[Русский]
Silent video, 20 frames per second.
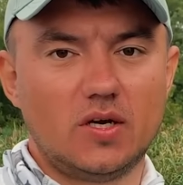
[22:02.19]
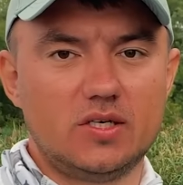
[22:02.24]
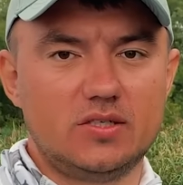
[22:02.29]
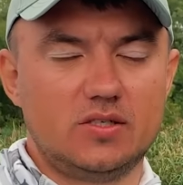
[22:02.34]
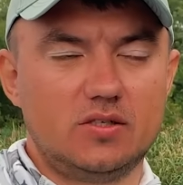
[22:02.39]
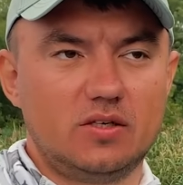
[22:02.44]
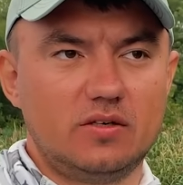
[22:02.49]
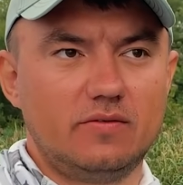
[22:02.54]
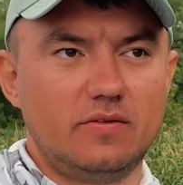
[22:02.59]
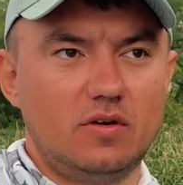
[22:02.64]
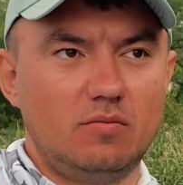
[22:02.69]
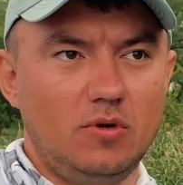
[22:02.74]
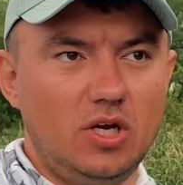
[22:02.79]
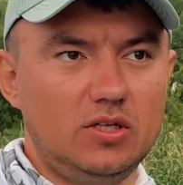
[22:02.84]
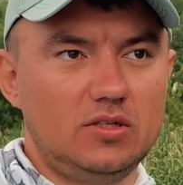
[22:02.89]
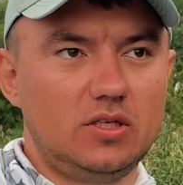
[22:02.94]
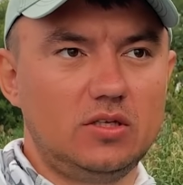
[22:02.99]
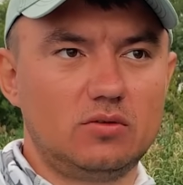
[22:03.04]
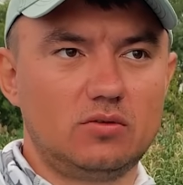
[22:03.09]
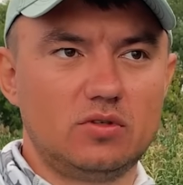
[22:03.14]
разных
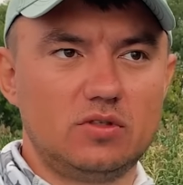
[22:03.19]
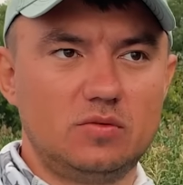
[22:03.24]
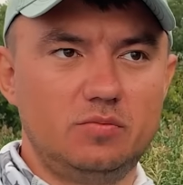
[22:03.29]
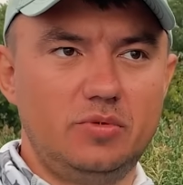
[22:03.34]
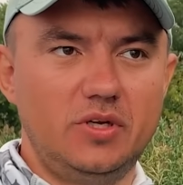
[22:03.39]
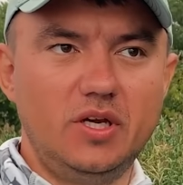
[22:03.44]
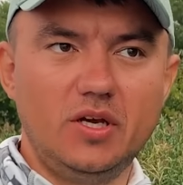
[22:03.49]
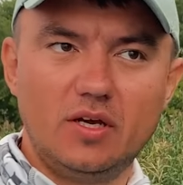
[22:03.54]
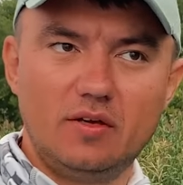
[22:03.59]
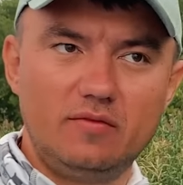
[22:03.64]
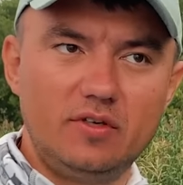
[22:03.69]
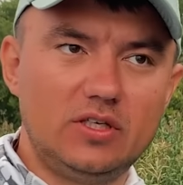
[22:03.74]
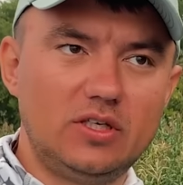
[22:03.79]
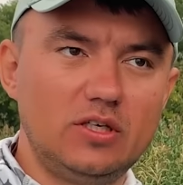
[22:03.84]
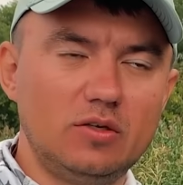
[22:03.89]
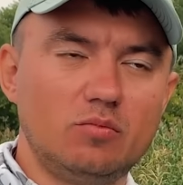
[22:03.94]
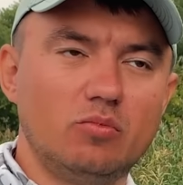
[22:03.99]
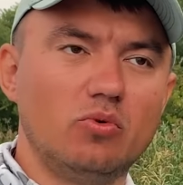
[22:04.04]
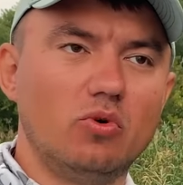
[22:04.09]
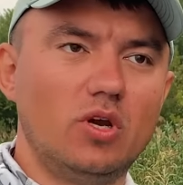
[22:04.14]
формата. То есть берег
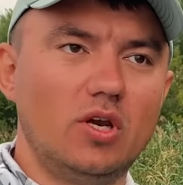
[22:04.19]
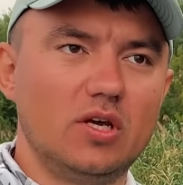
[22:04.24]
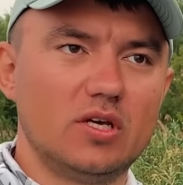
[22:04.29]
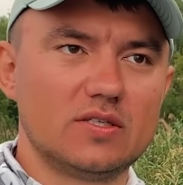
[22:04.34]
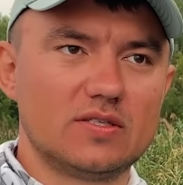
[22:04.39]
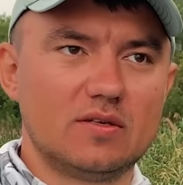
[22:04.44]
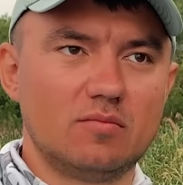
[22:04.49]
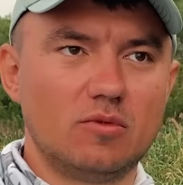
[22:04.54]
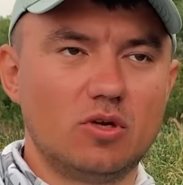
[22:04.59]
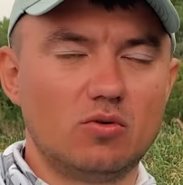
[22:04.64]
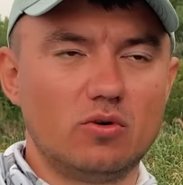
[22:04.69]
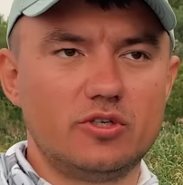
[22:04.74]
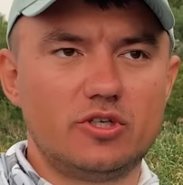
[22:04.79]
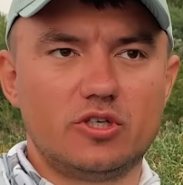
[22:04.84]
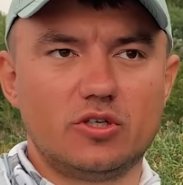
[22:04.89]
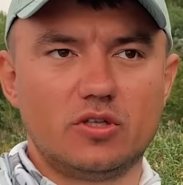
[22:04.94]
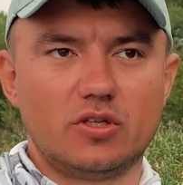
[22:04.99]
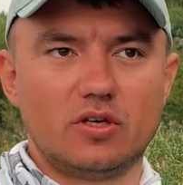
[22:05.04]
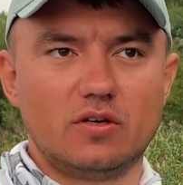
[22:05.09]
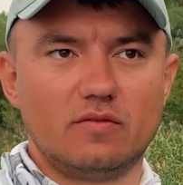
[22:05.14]
береговики более
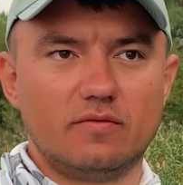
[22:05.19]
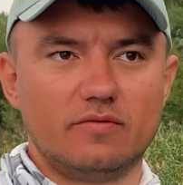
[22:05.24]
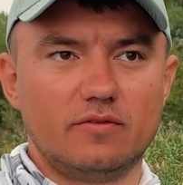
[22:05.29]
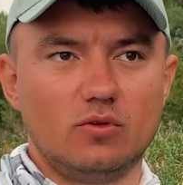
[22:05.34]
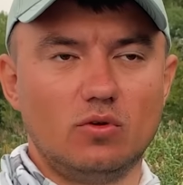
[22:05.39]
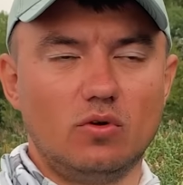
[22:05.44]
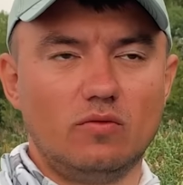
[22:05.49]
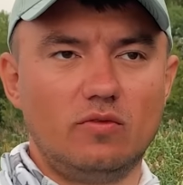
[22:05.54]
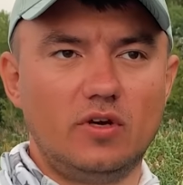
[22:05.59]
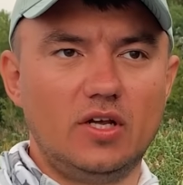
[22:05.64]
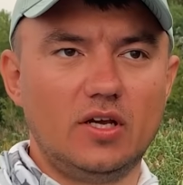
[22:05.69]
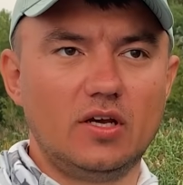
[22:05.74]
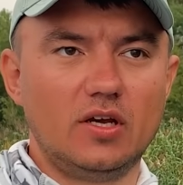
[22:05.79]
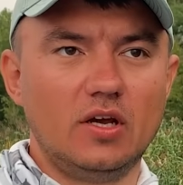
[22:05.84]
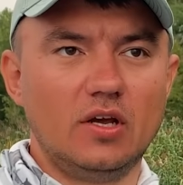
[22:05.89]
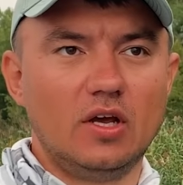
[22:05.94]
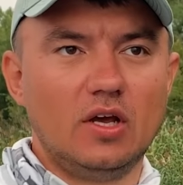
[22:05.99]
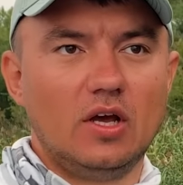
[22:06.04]
замороченные в ловле